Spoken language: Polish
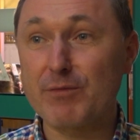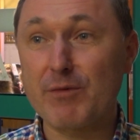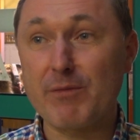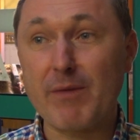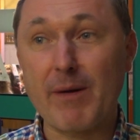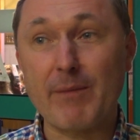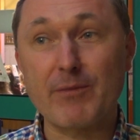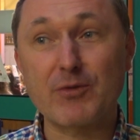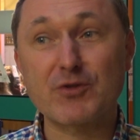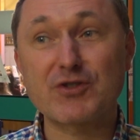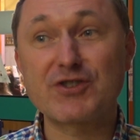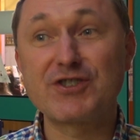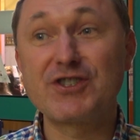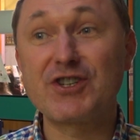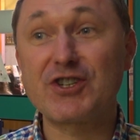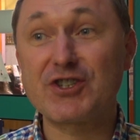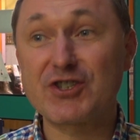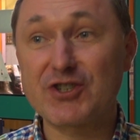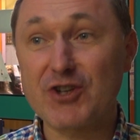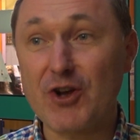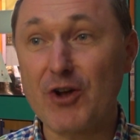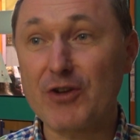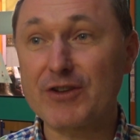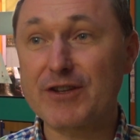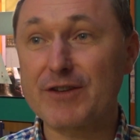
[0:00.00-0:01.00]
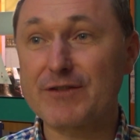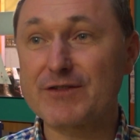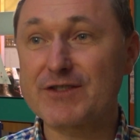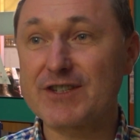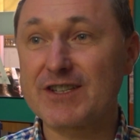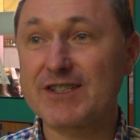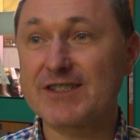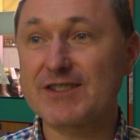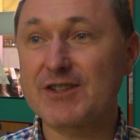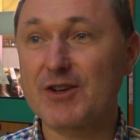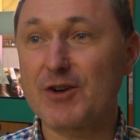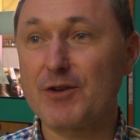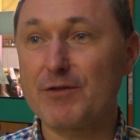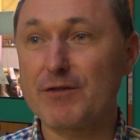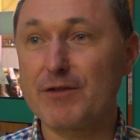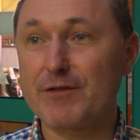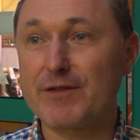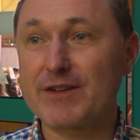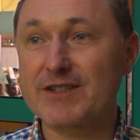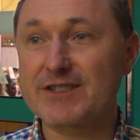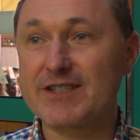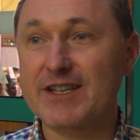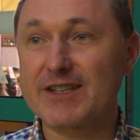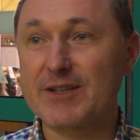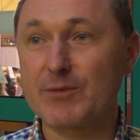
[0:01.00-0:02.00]
bo mamy już dziesiąte w Częstochowie
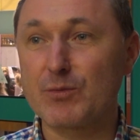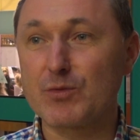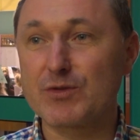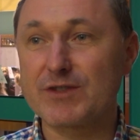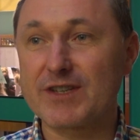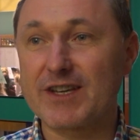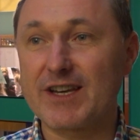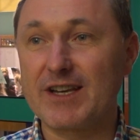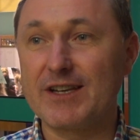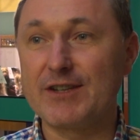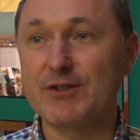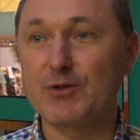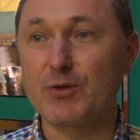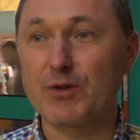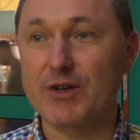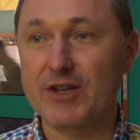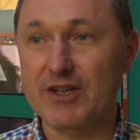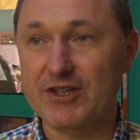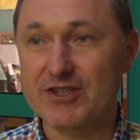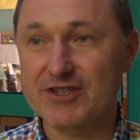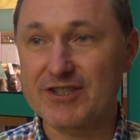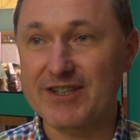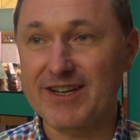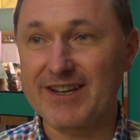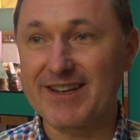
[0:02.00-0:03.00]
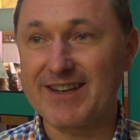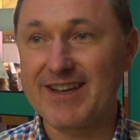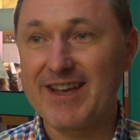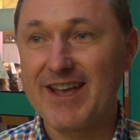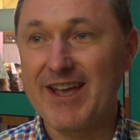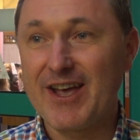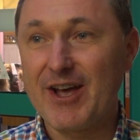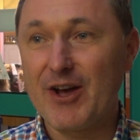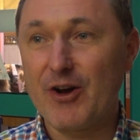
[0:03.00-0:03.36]
warsztaty muzyki liturgicznej,